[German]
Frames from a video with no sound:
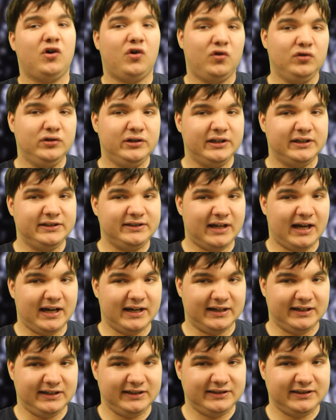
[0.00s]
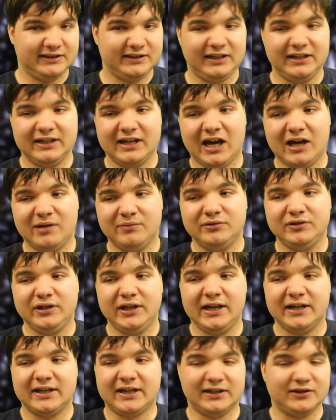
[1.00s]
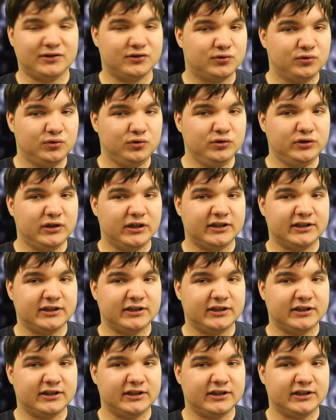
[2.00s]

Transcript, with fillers: Und das ist eigentlich in den Rahmen her ganz gut.